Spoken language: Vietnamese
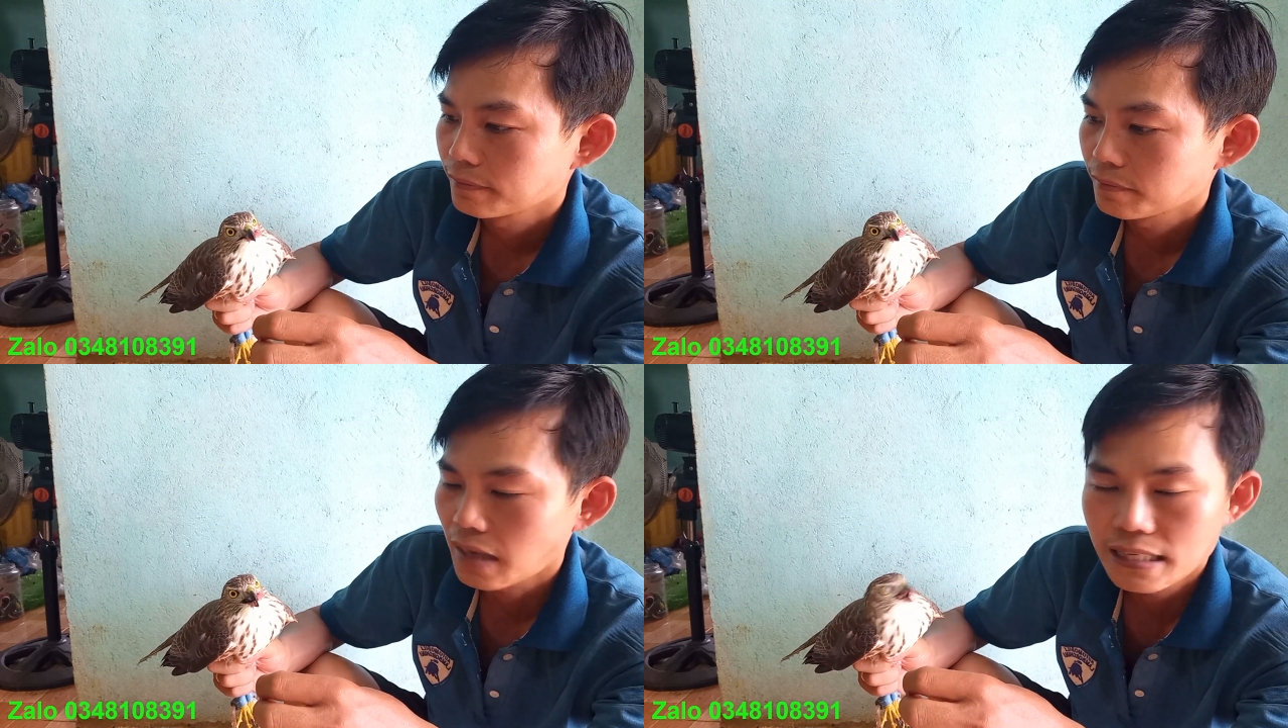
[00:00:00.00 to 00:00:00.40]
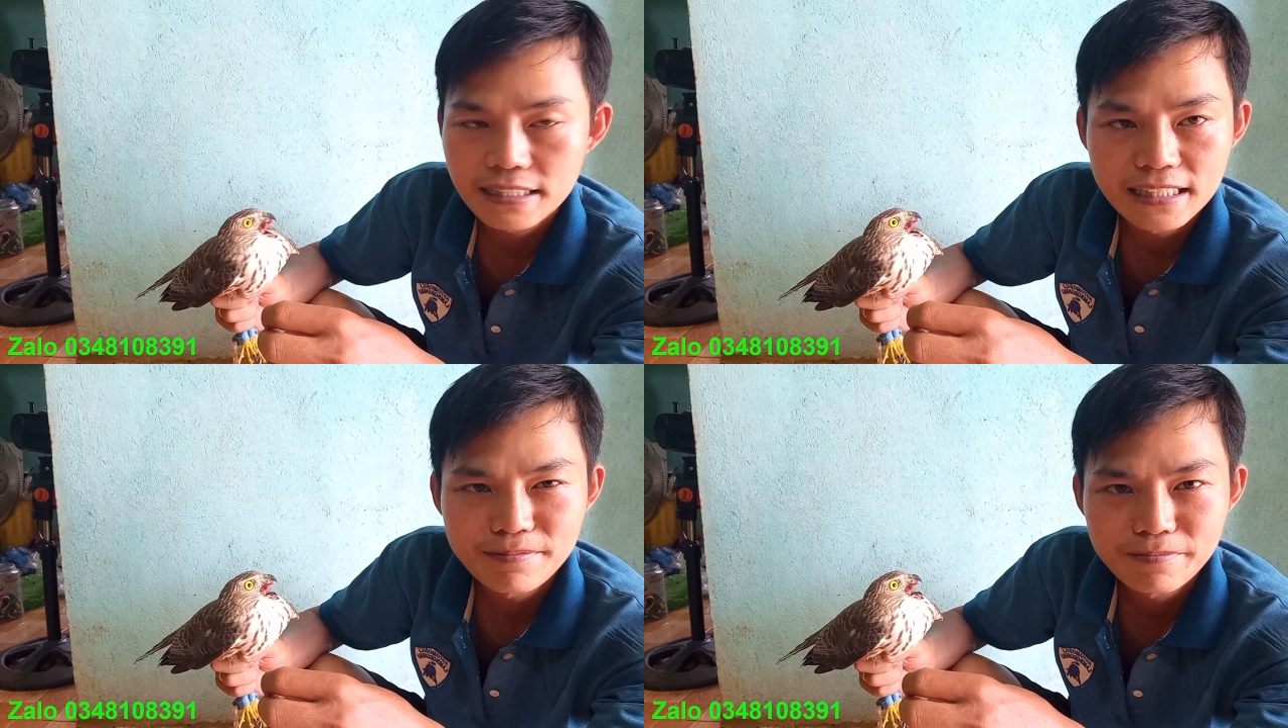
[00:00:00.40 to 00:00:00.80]
Bán
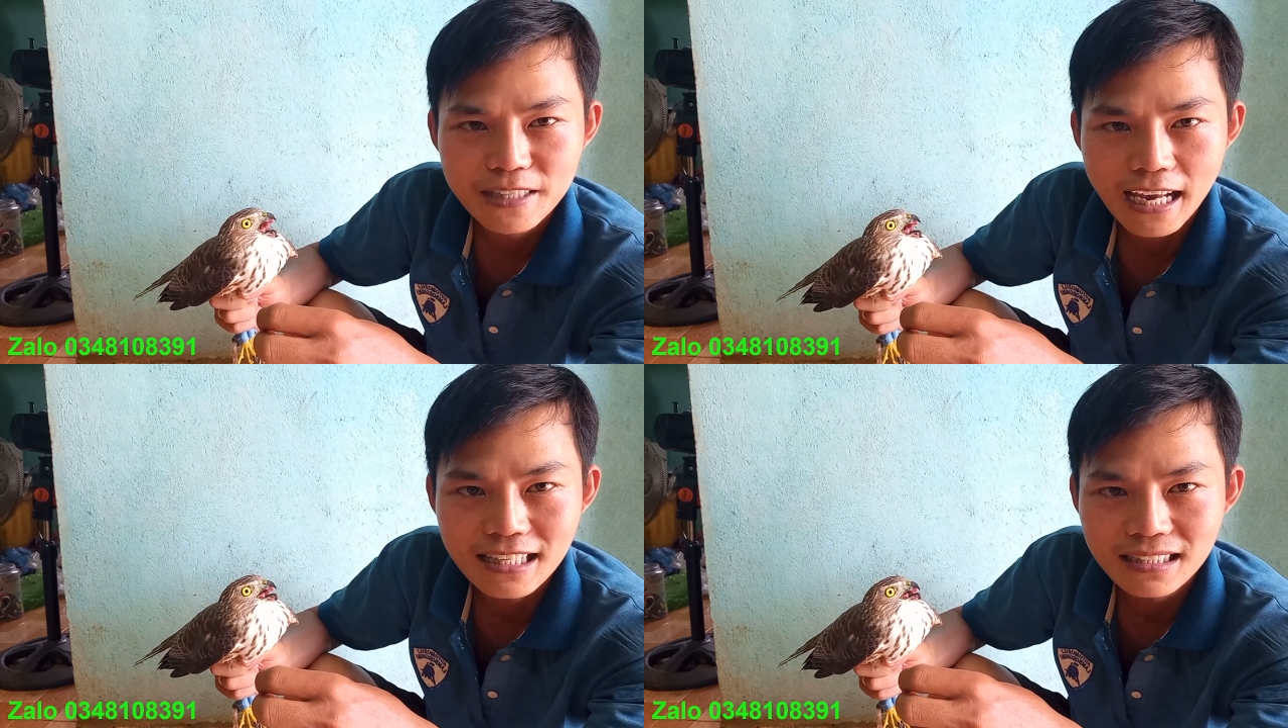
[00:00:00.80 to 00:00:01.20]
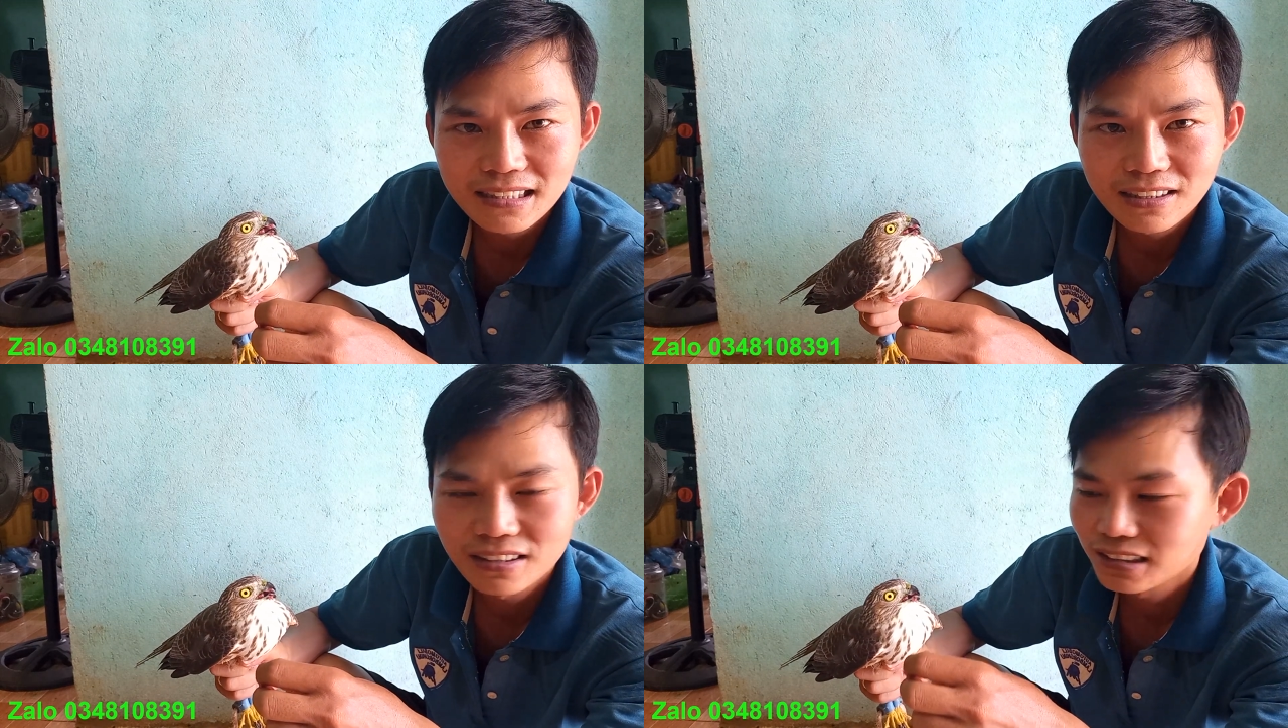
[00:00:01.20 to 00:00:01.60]
chim rẻ rất
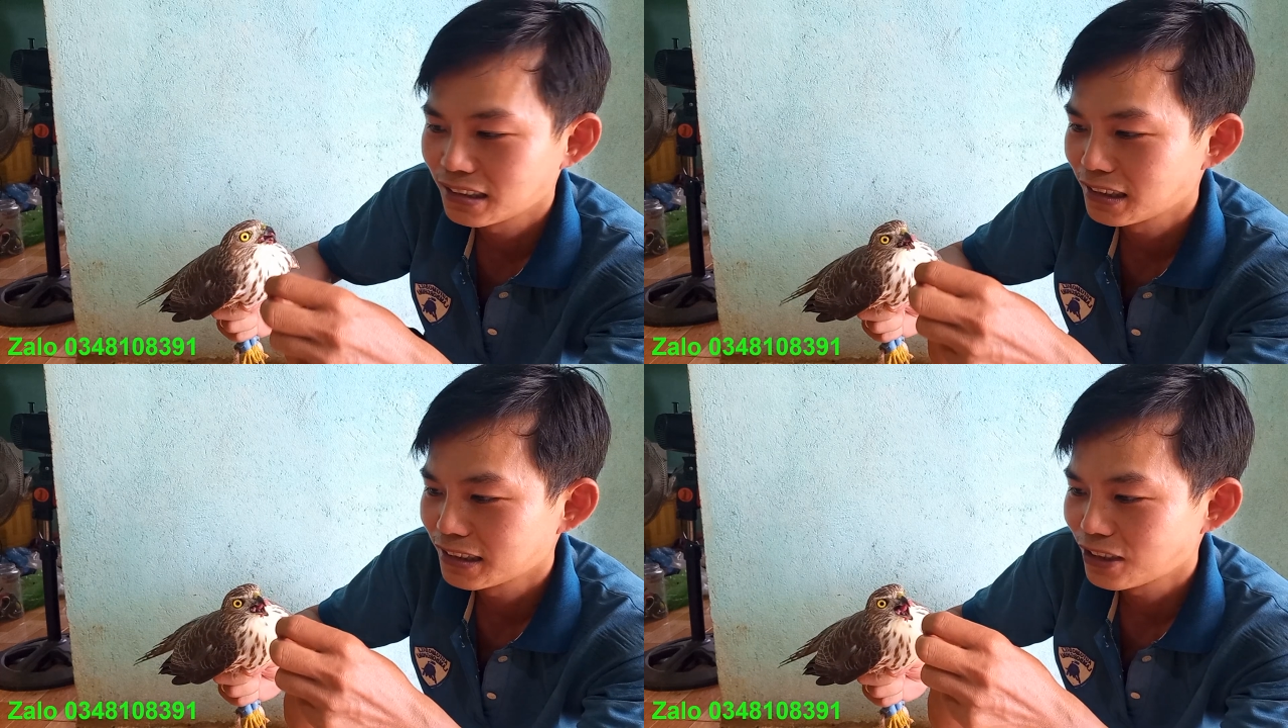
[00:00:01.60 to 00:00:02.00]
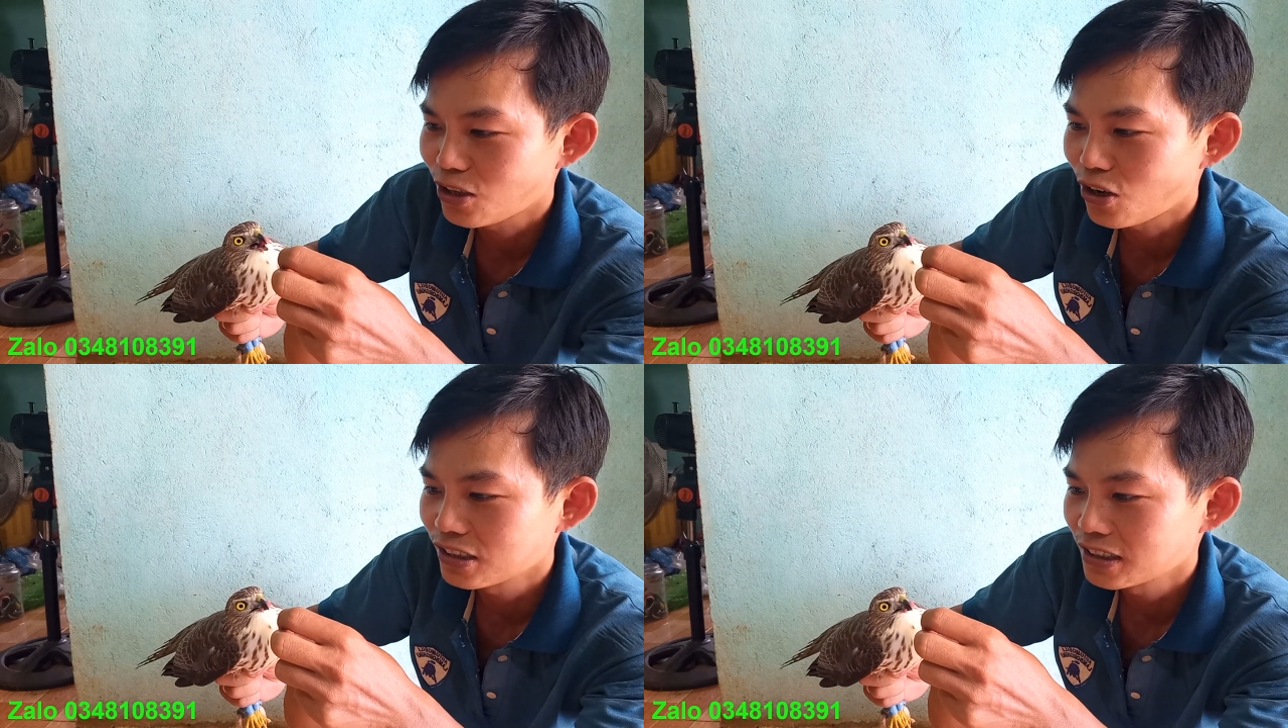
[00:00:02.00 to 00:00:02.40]
là, là
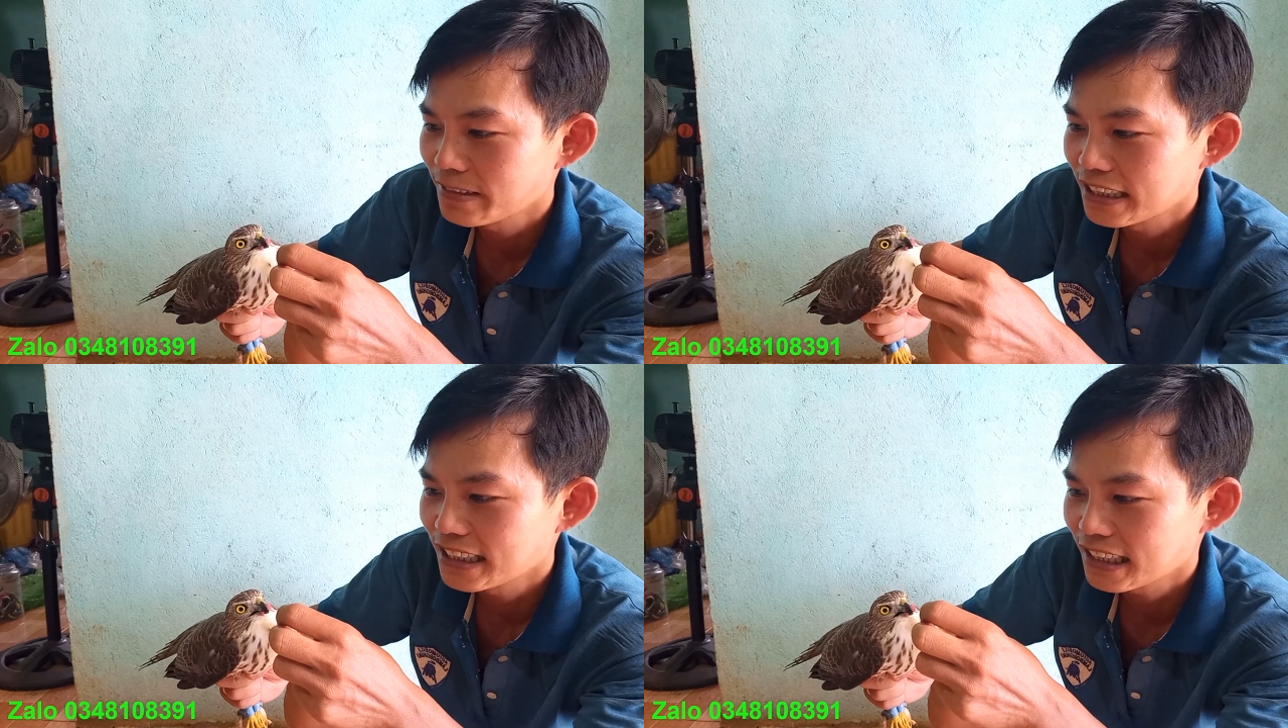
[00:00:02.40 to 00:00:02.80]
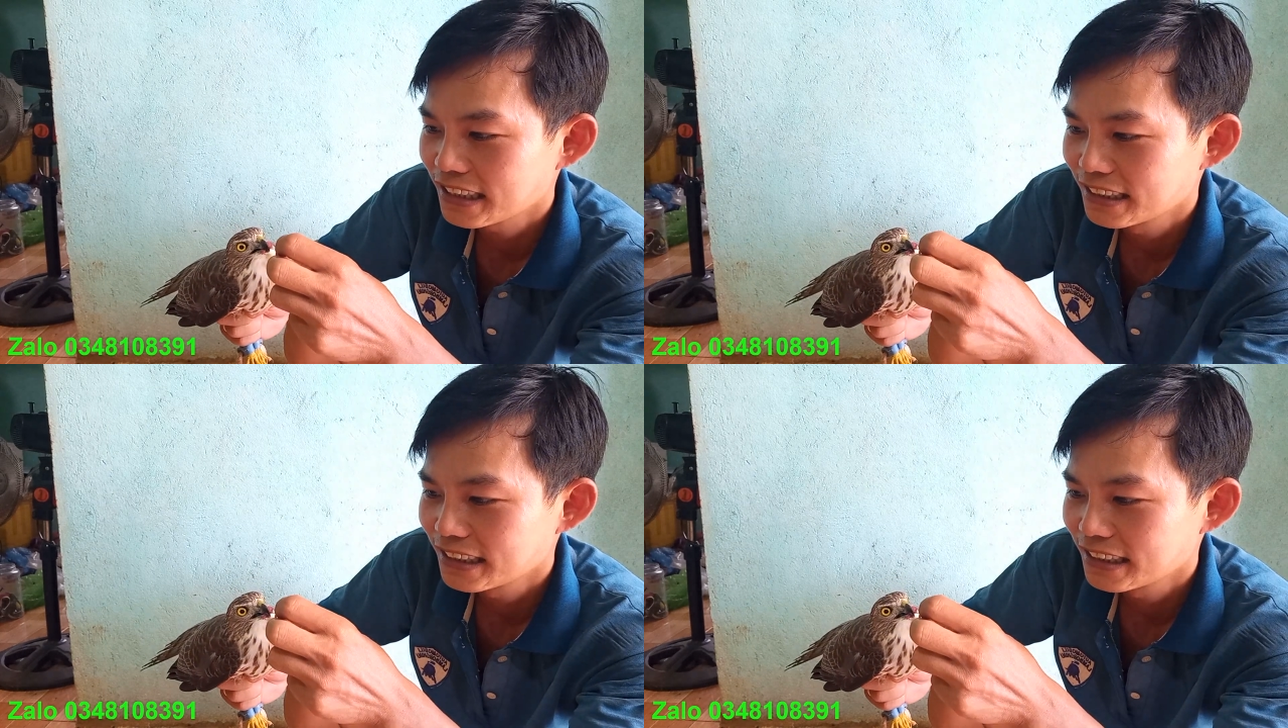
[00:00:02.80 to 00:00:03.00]
khó các bạn nhé.